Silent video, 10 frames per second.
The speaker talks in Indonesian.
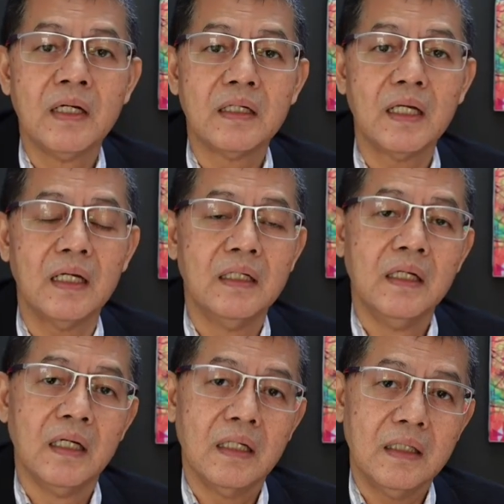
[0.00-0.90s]
Nah,
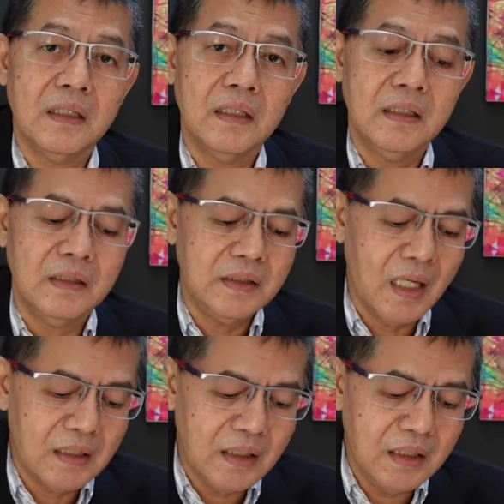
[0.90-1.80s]
Uh,
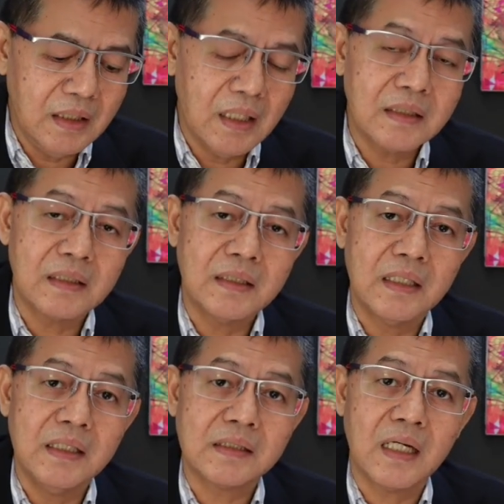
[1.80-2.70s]
yakni yang terjadi
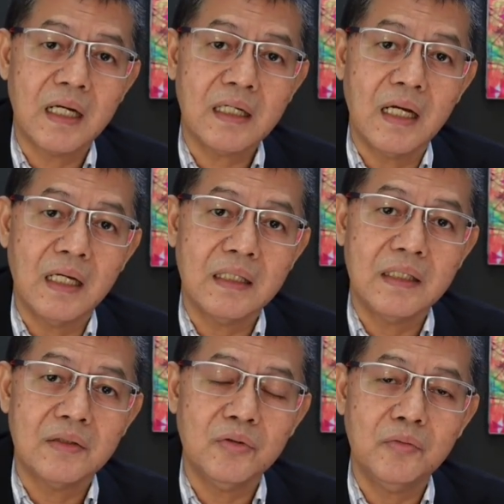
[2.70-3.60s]
sekarang
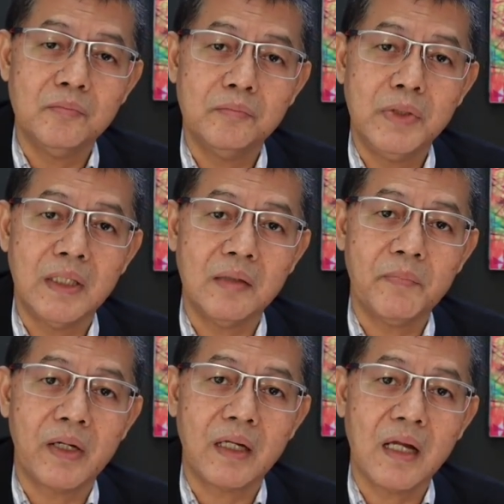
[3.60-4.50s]
itu mirip
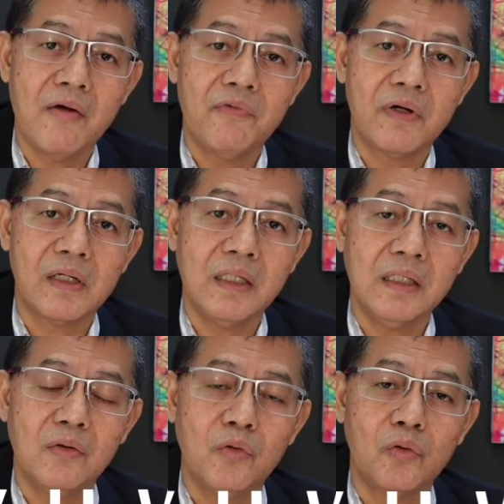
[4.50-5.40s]
recovery
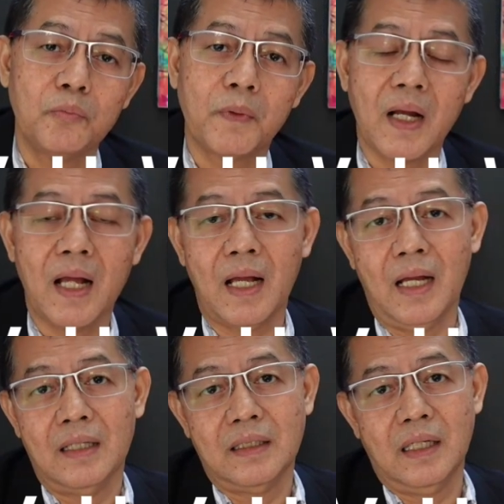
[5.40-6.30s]
huruf K
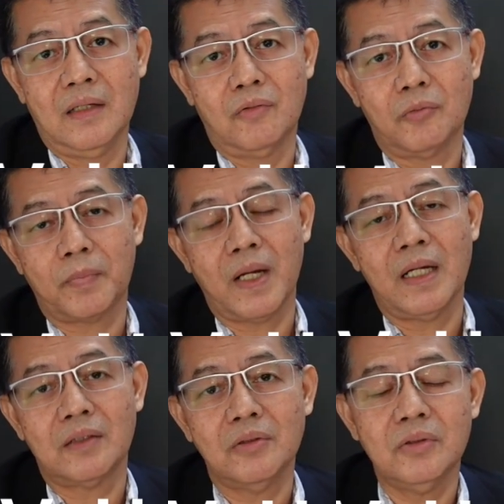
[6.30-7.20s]
ya huruf K
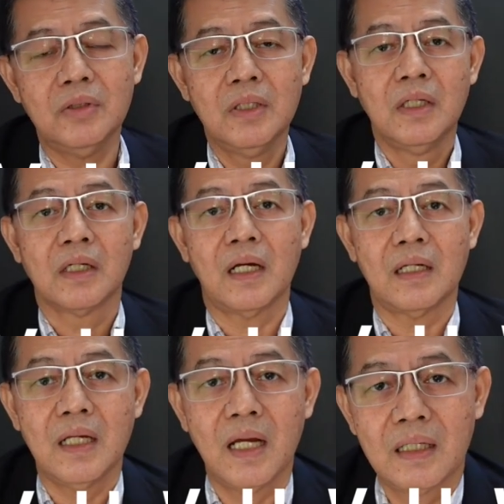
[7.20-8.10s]
itu
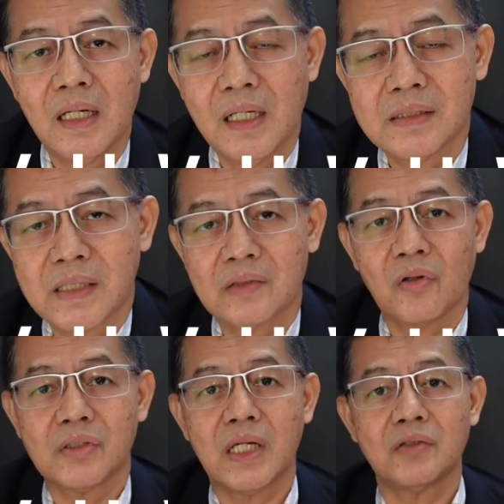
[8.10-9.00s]
karena ada
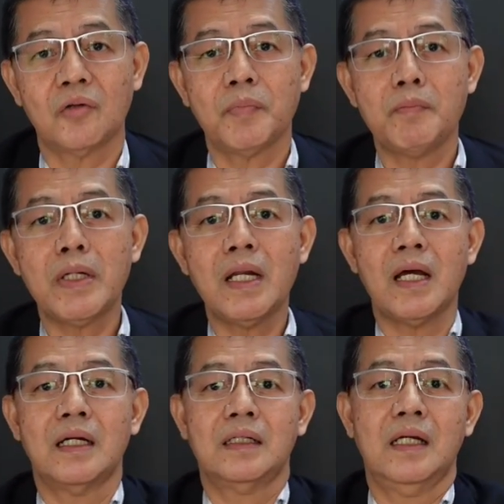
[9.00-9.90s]
sektor-sektor
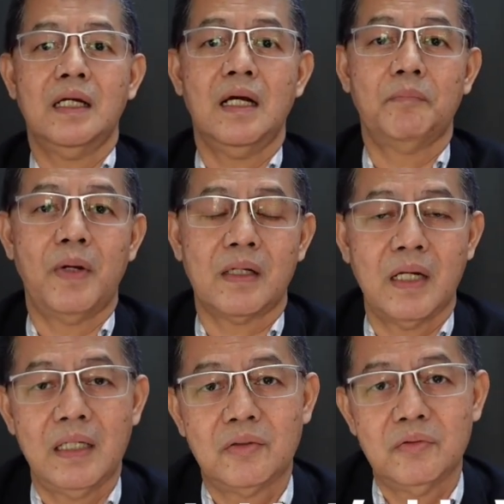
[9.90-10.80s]
pemenang ya
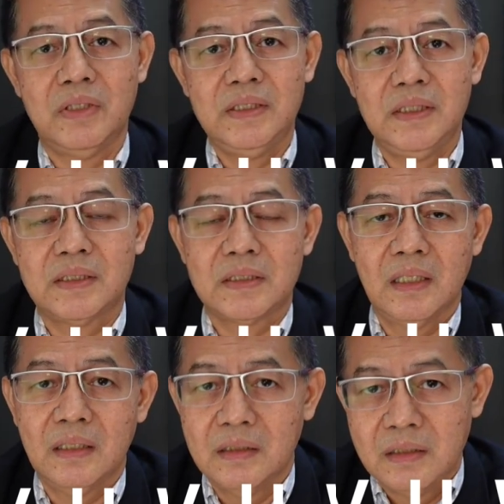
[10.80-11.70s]
apakah itu
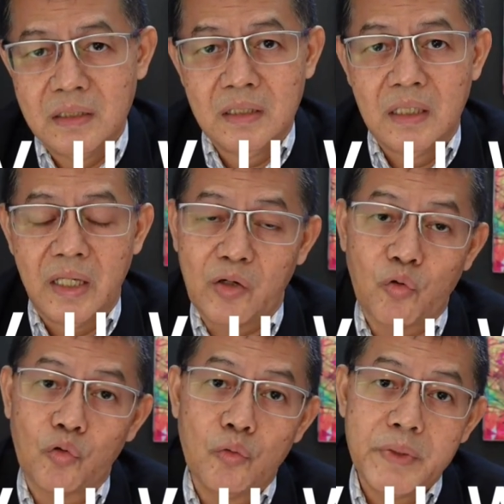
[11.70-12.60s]
digital
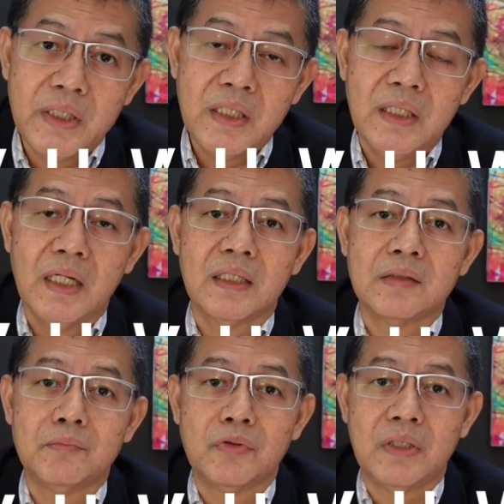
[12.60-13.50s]
ekonomi ya
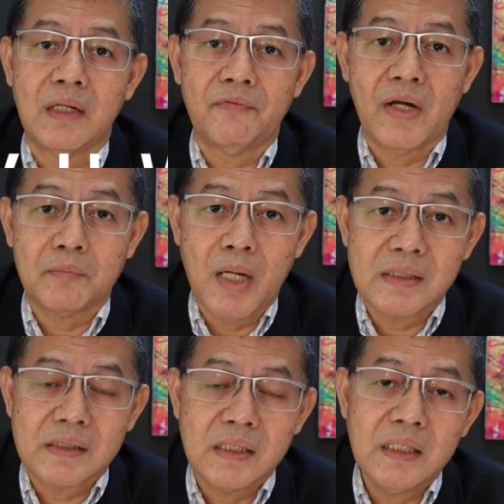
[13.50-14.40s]
kemudian
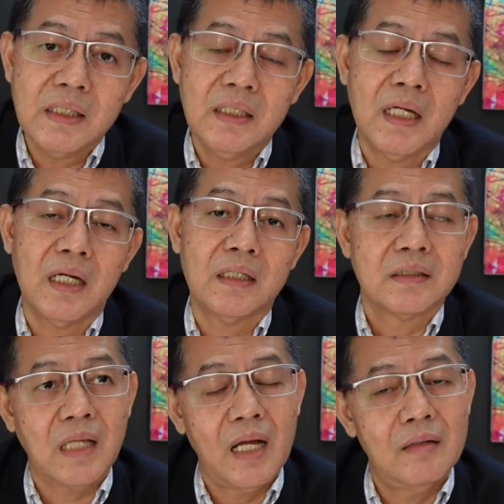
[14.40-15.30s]
farmasi ya
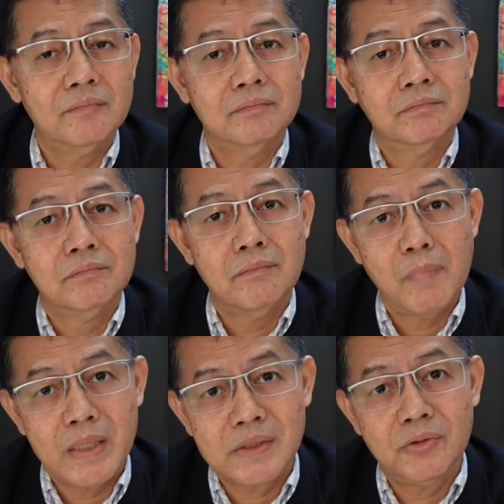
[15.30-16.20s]
saham
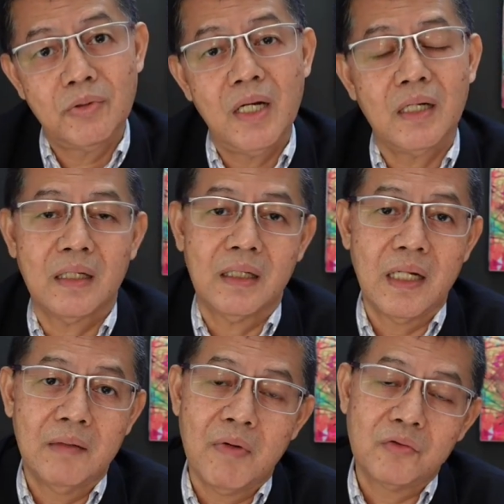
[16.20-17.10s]
emas juga karena
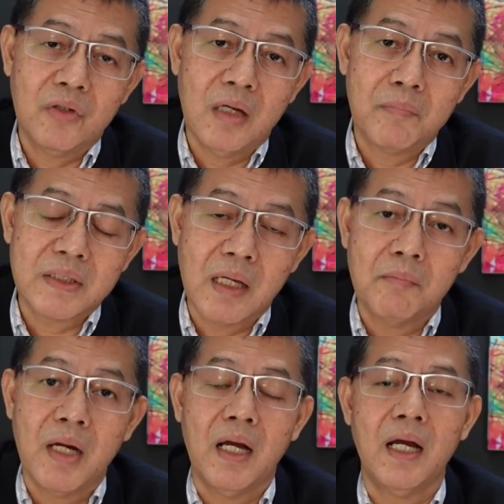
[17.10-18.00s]
dalam waktu yang
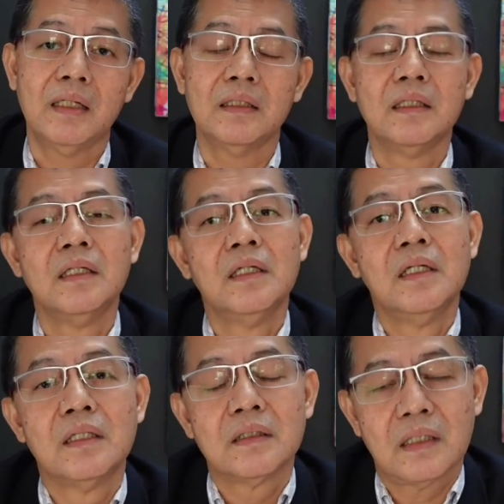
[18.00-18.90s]
bersamaan
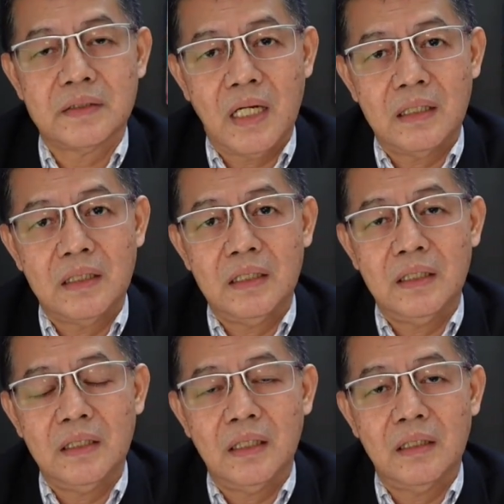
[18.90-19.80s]

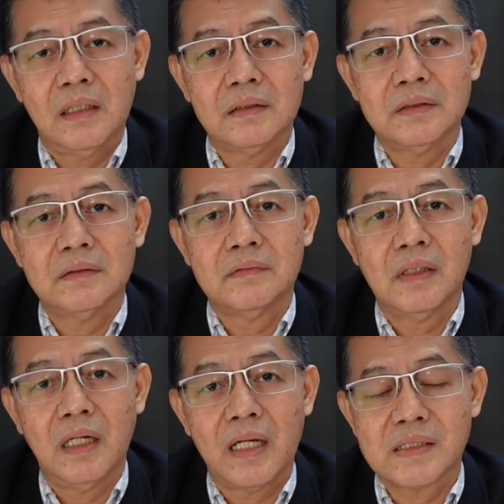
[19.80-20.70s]
terjadi uh,
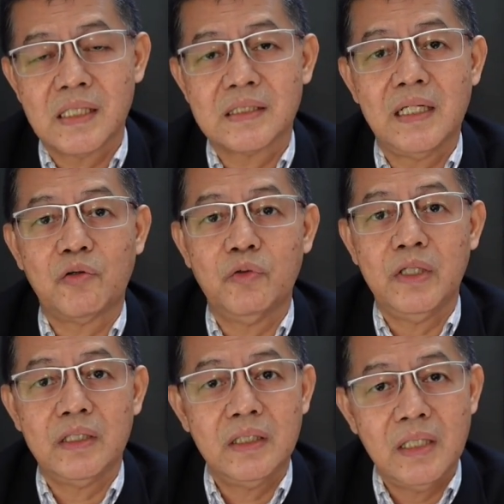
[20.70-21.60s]
eh, excess
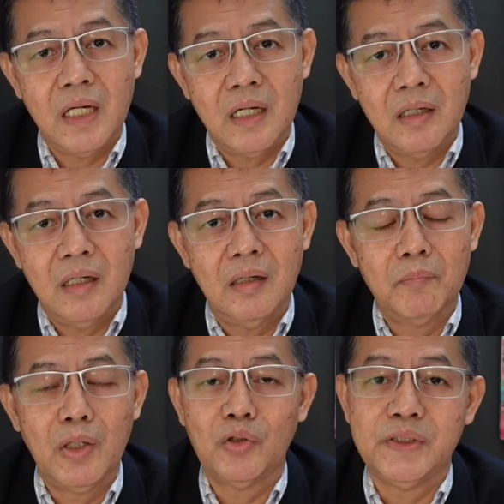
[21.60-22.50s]
liquidity yang uh,
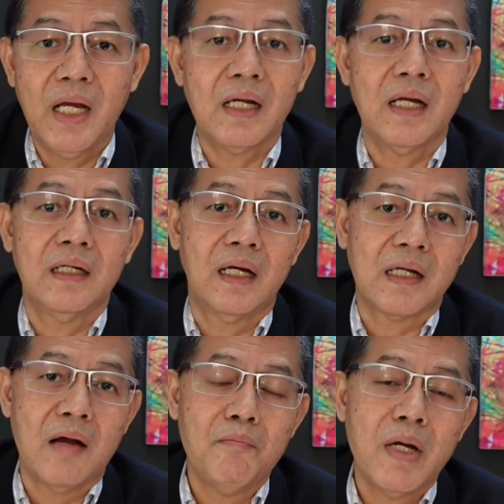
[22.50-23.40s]
melonjakkan
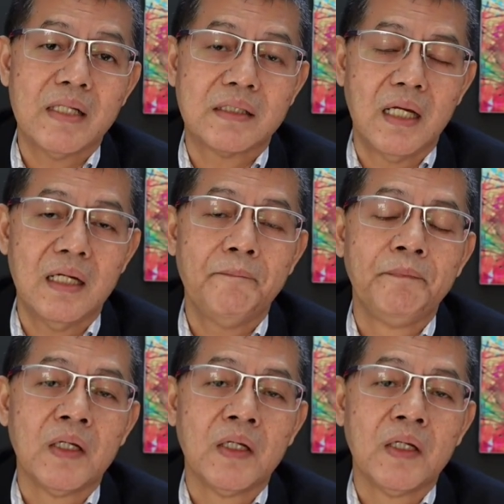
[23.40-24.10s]
harga emas ya